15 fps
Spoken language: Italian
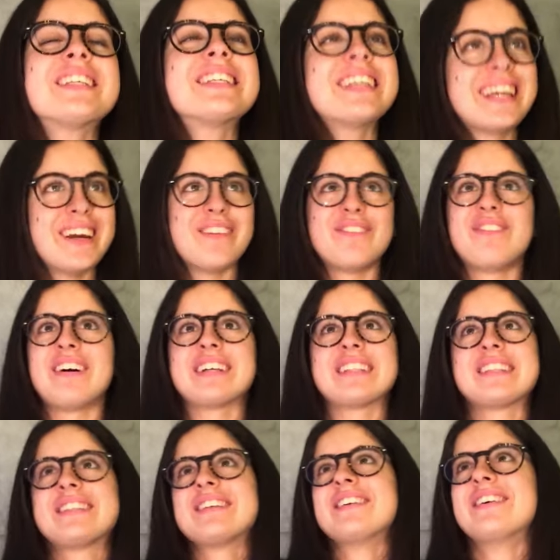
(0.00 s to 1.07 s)
Sì, ho
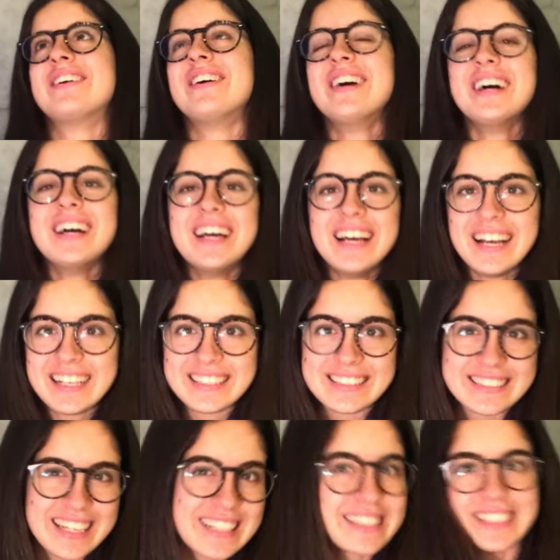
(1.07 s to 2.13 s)
fatto
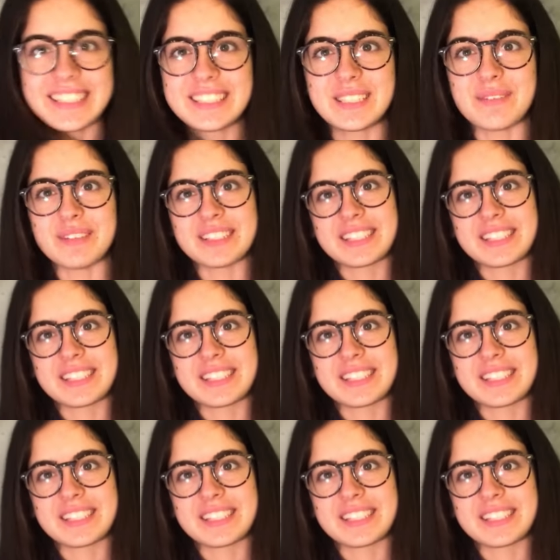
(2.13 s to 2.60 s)
tantissimi